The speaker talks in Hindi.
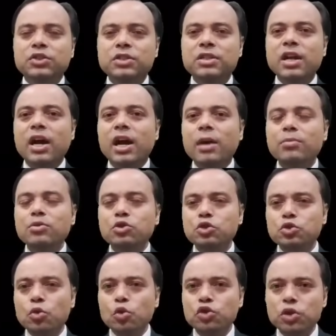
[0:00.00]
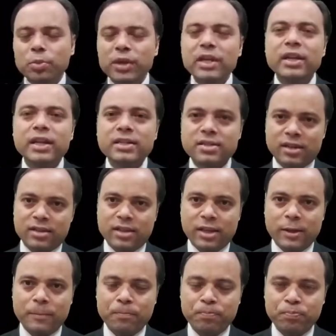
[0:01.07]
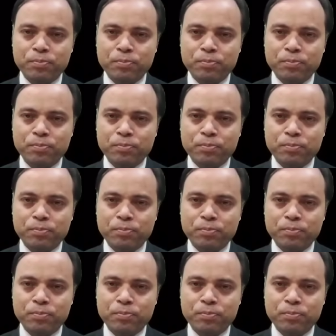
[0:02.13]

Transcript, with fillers: जिसका हम सोच भी नहीं सकते